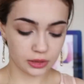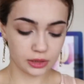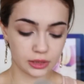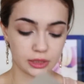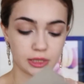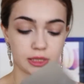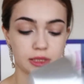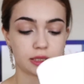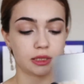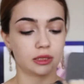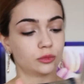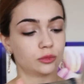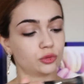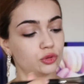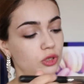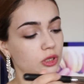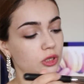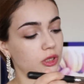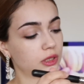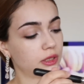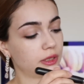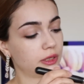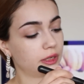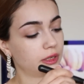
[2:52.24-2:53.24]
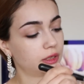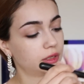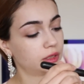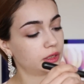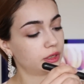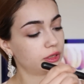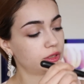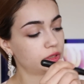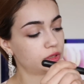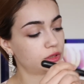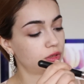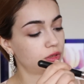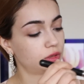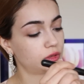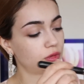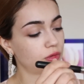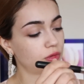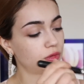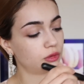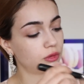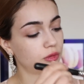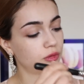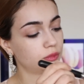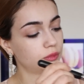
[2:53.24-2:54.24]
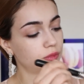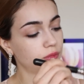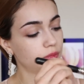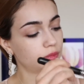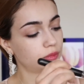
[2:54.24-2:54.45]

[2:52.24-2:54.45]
İkisini bu şekilde karıştırıyorum.